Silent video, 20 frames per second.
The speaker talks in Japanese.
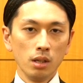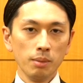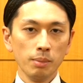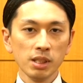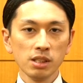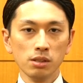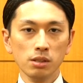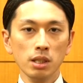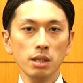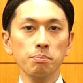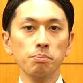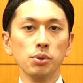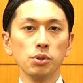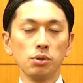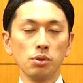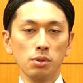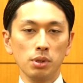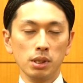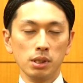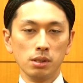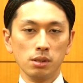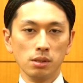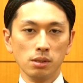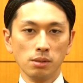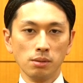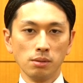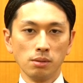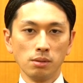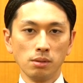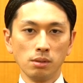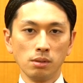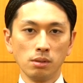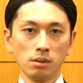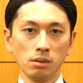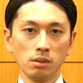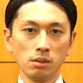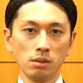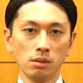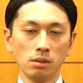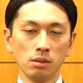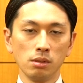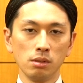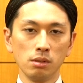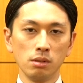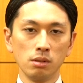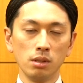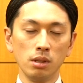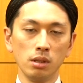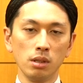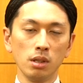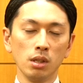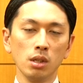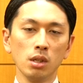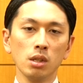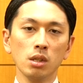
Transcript: でまずインプットですで